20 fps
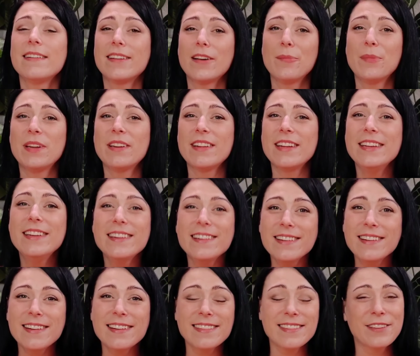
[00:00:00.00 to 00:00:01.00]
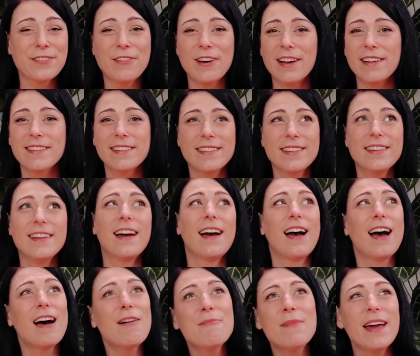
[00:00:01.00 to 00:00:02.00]
damit ihr das quasi
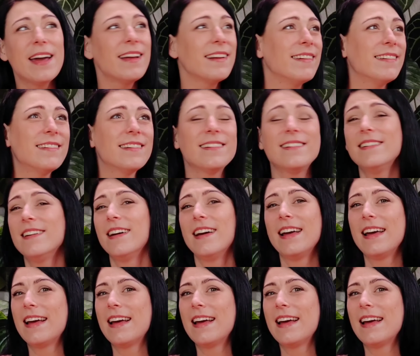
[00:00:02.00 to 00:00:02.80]
am Ende